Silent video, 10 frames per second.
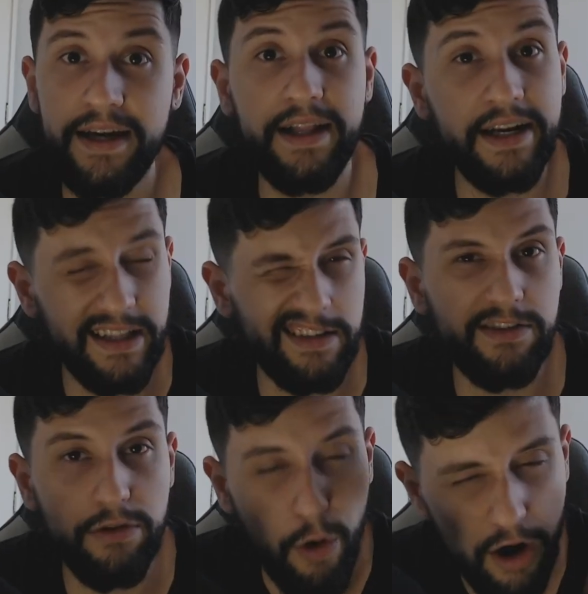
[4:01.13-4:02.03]
A galera que tá
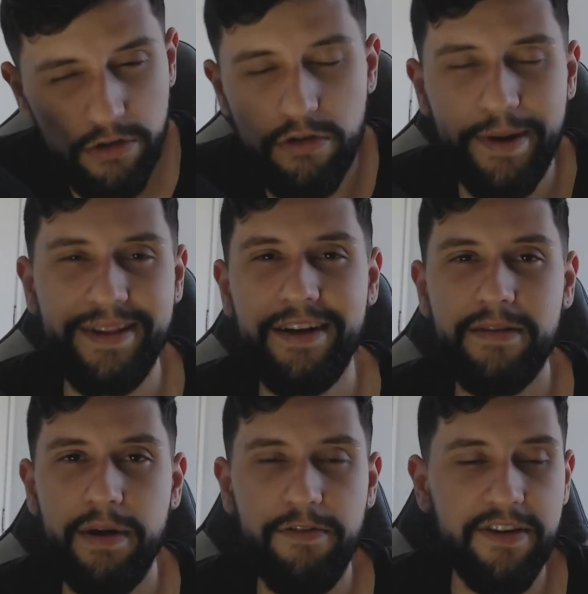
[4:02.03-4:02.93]
assistindo, olha os
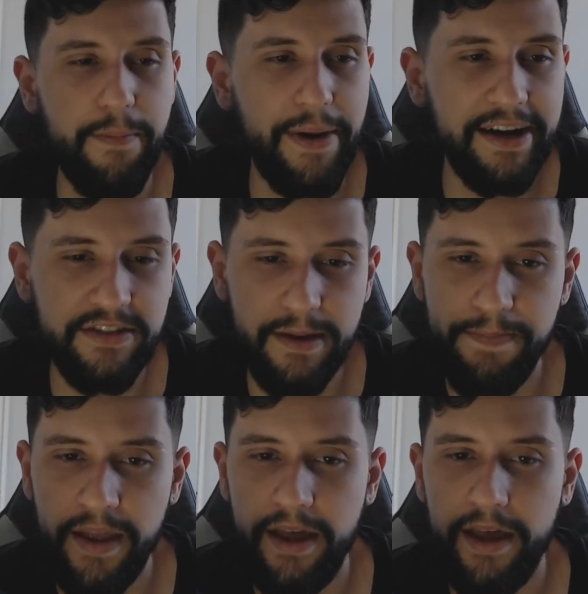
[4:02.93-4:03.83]
comentários também que fazem parte,
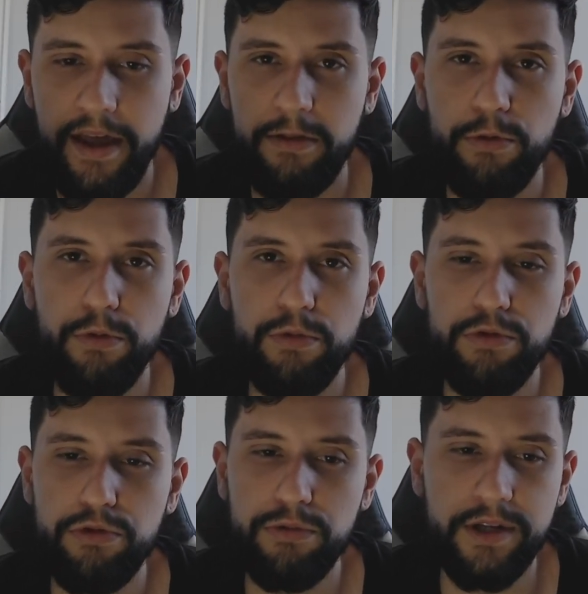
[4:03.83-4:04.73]
sabe? É todo
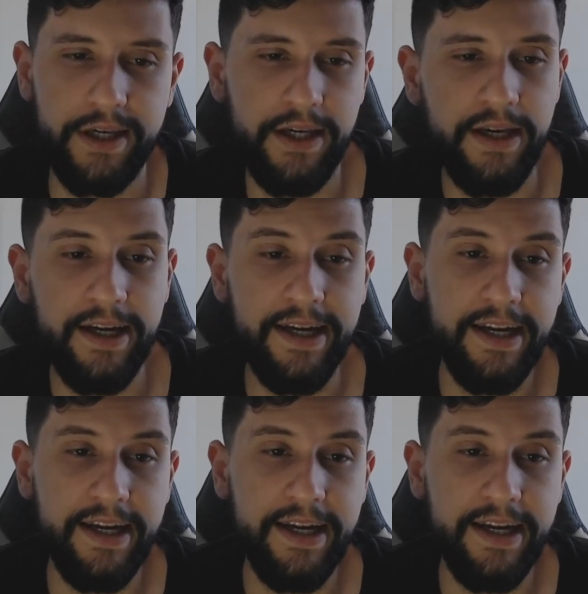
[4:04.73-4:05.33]
mundo junto aqui.